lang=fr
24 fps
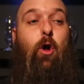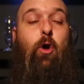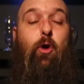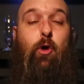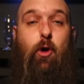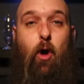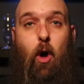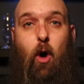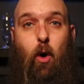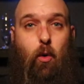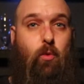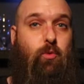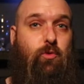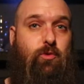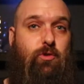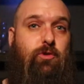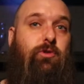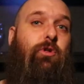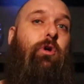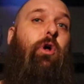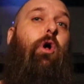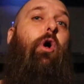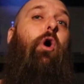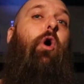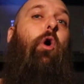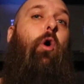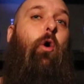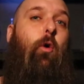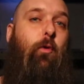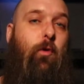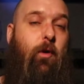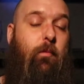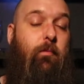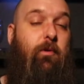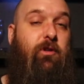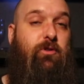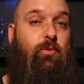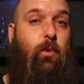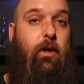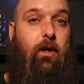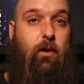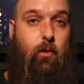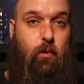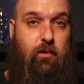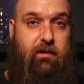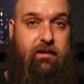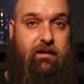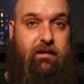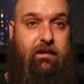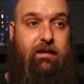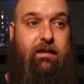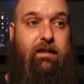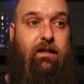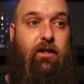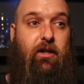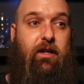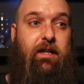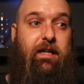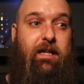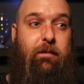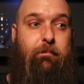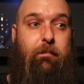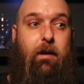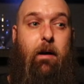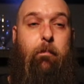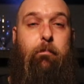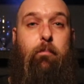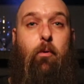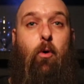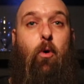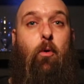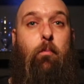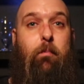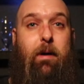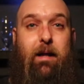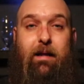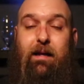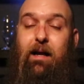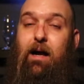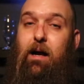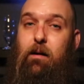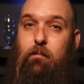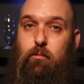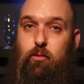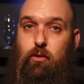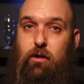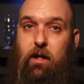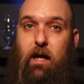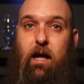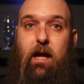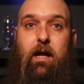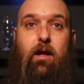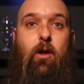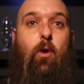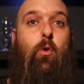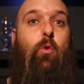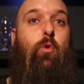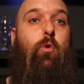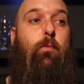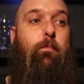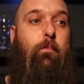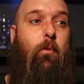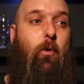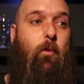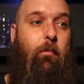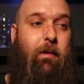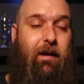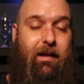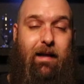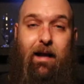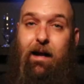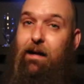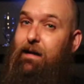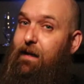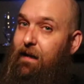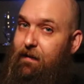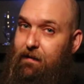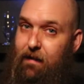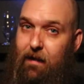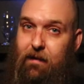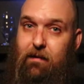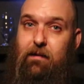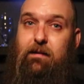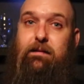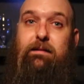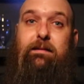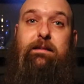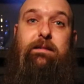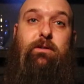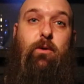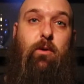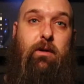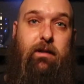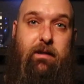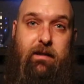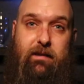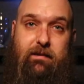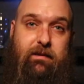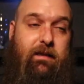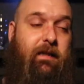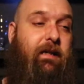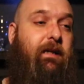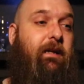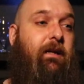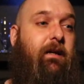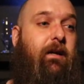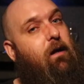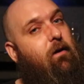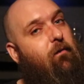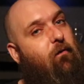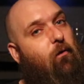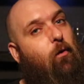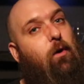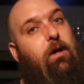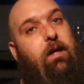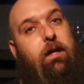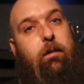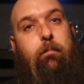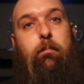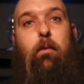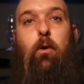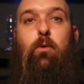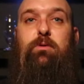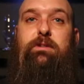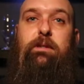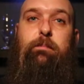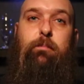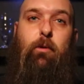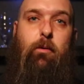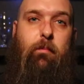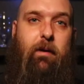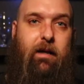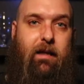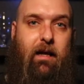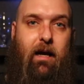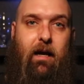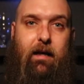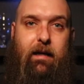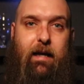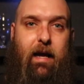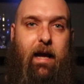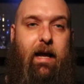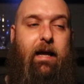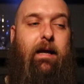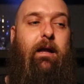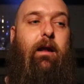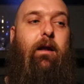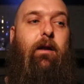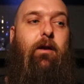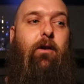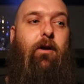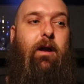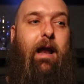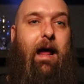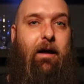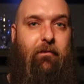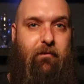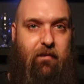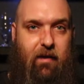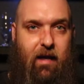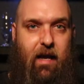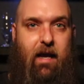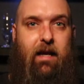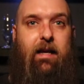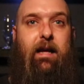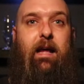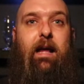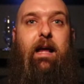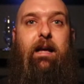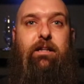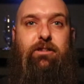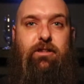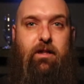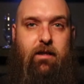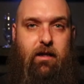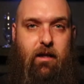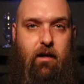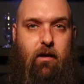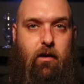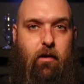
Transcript: gros on a besoin aussi d'un équipement pour mettre en bouteille ou pour mettre en canette si on le désire. Il faut l'équipement aussi pour le mettre en keg, le live keg etc.